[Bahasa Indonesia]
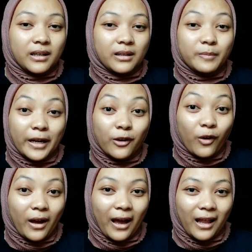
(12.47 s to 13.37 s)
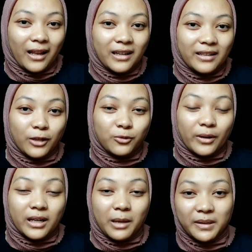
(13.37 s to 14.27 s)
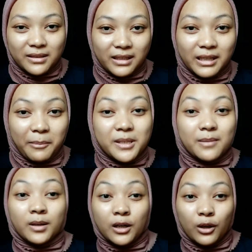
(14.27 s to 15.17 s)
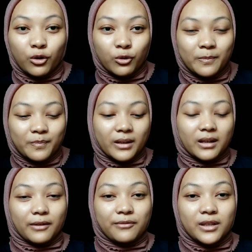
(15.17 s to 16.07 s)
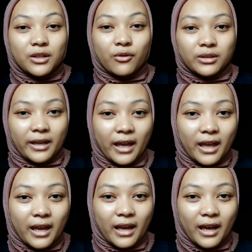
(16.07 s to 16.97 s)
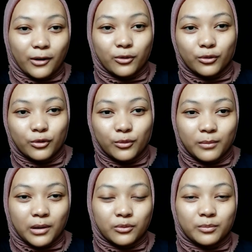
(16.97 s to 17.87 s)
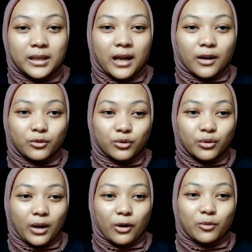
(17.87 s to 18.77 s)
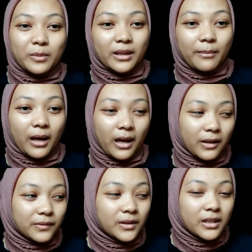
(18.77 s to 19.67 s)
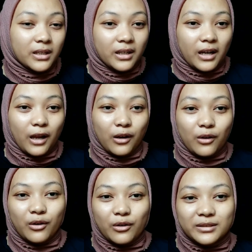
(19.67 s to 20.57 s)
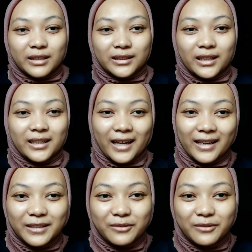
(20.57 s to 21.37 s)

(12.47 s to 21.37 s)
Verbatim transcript: uh, brand lokal Yaitu adalah Pixi. Tapi sebelum ke videonya, aku mau bilang dulu Aku minta maaf kalau settingan